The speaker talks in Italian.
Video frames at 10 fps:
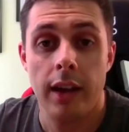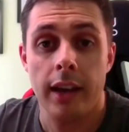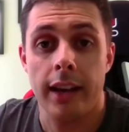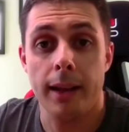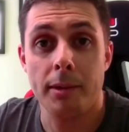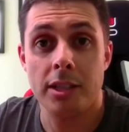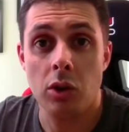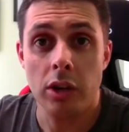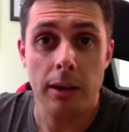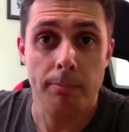Le
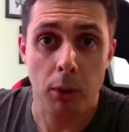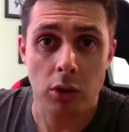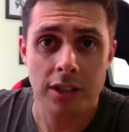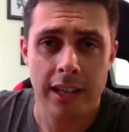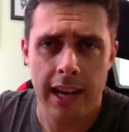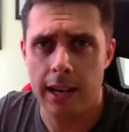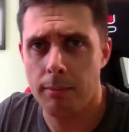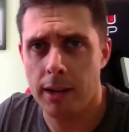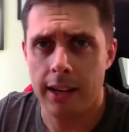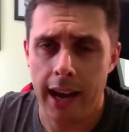missioni
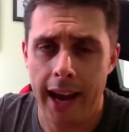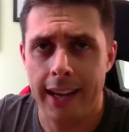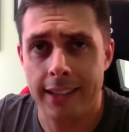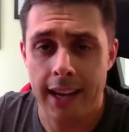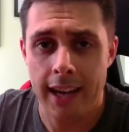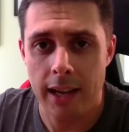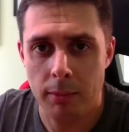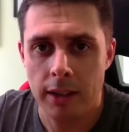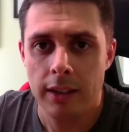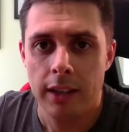post-game,
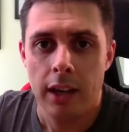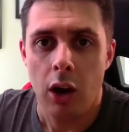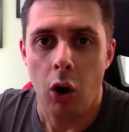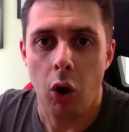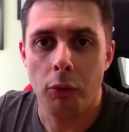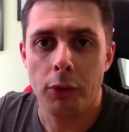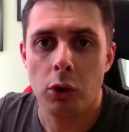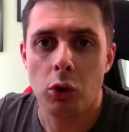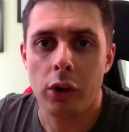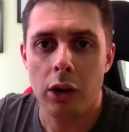endgame
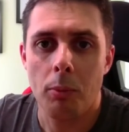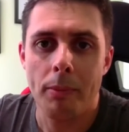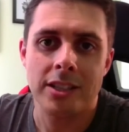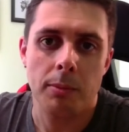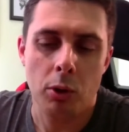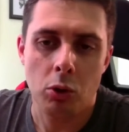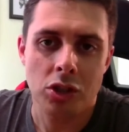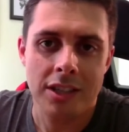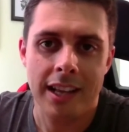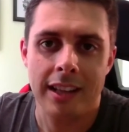offrono ricompense più
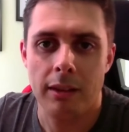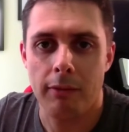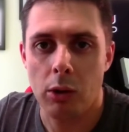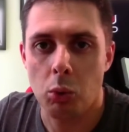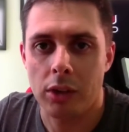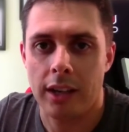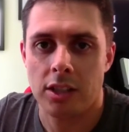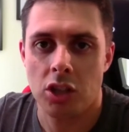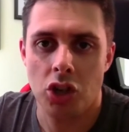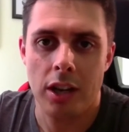consistenti in valuta,
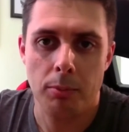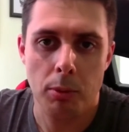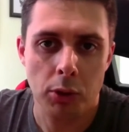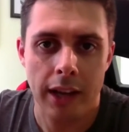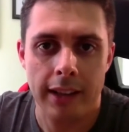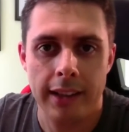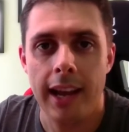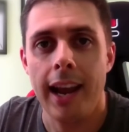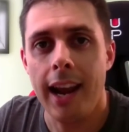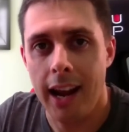sigilli più potenti
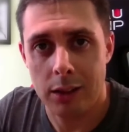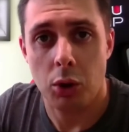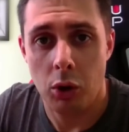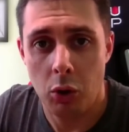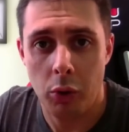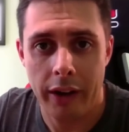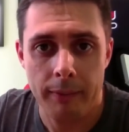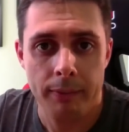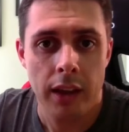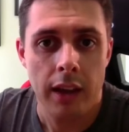e altro
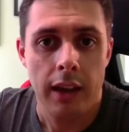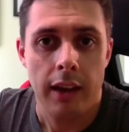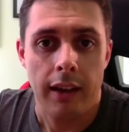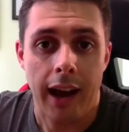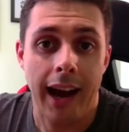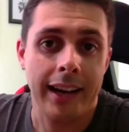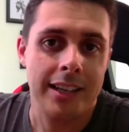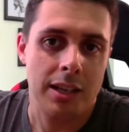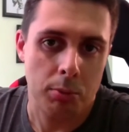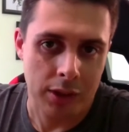ancora. Anche
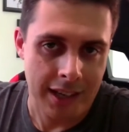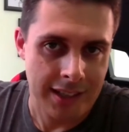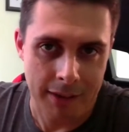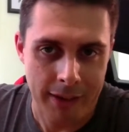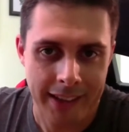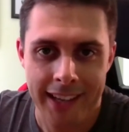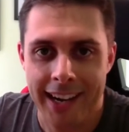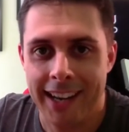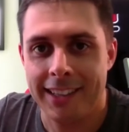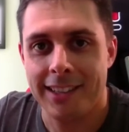se potreste avvertire
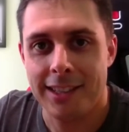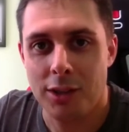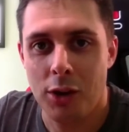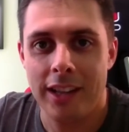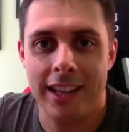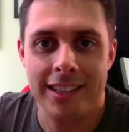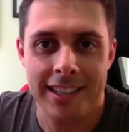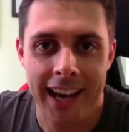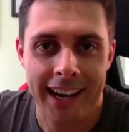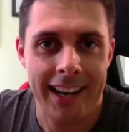la tentazione di
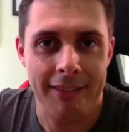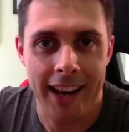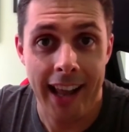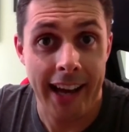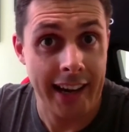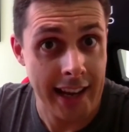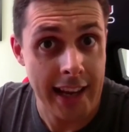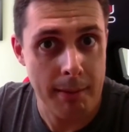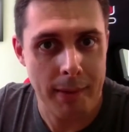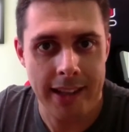iniziare a livellare
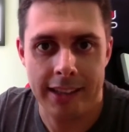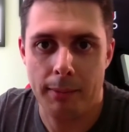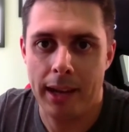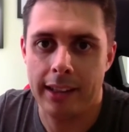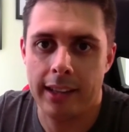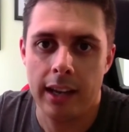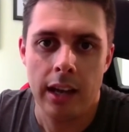immediatamente,